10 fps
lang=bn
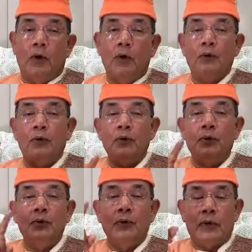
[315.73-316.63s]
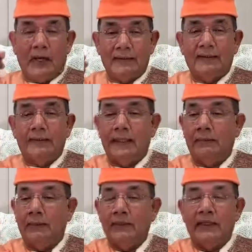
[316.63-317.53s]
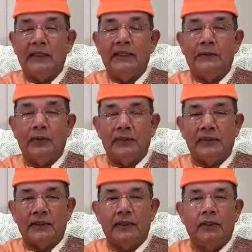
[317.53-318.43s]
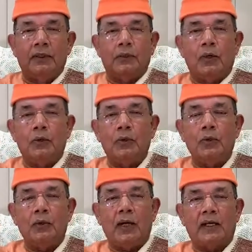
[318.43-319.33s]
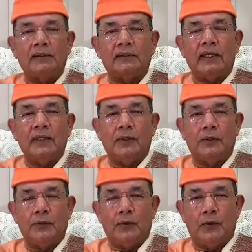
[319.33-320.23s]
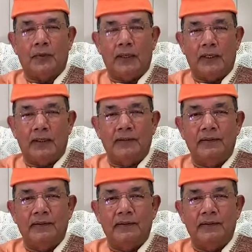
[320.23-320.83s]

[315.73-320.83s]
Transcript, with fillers: কখনো হাতটা এরমভাবে দেখিয়ে বলছেন কখনো হাতটা এরকম করবে না